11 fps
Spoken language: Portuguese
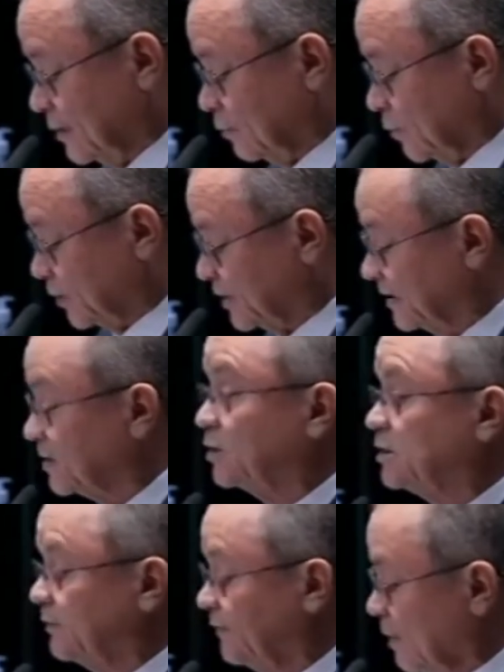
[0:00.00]
Projeto que
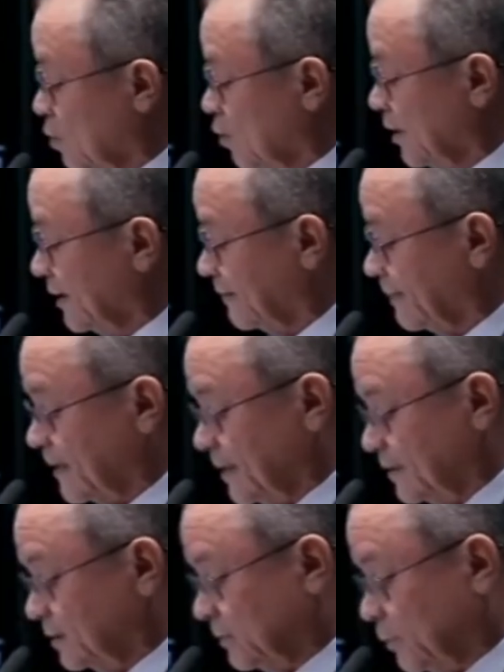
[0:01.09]
tive a honra
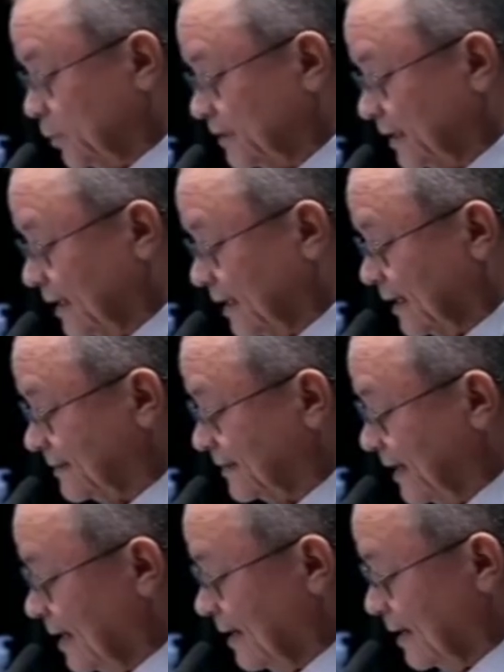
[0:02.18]
de poder
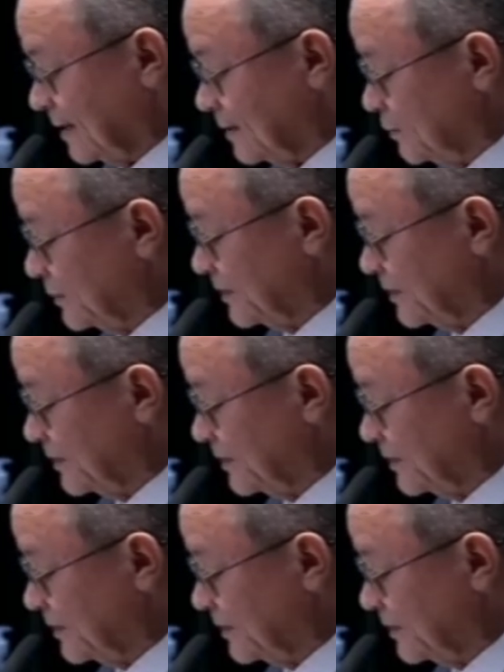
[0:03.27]
relatar aqui no